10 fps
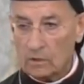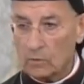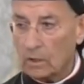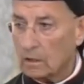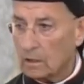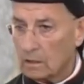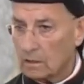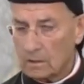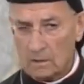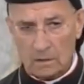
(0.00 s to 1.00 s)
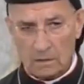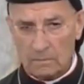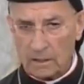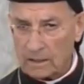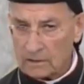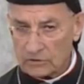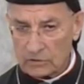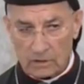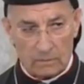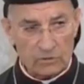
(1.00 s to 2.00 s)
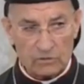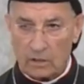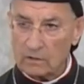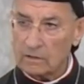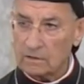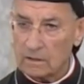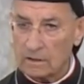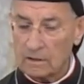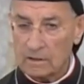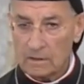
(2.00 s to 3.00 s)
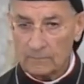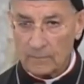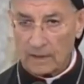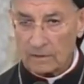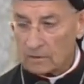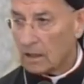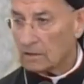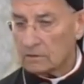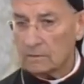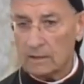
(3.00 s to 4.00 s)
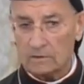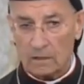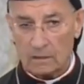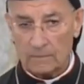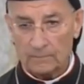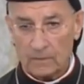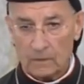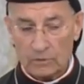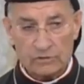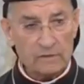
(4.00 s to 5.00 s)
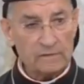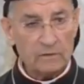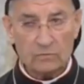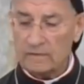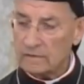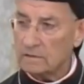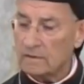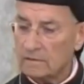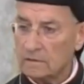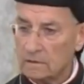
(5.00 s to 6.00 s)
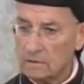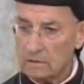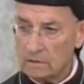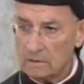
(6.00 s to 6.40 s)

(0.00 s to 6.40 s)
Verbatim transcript: ولا آه، بغير شيء مش شغلتنا هيدا تعاطي مثل والشي ذاته السياسيين